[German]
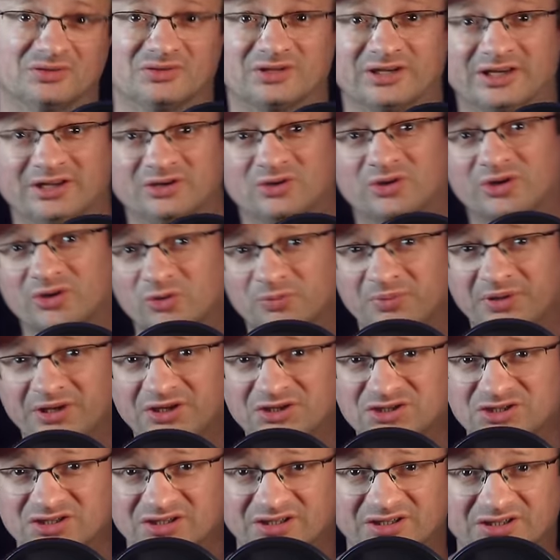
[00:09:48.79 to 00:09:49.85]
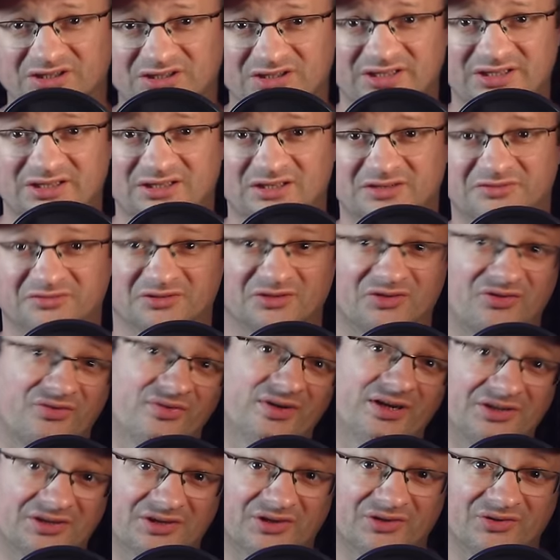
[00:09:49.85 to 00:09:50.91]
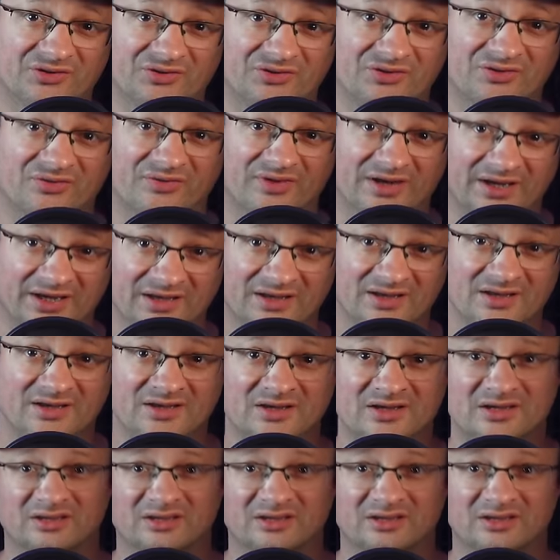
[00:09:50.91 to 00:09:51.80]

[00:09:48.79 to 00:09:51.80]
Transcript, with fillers: Und eine europäische Richtlinie von 2002,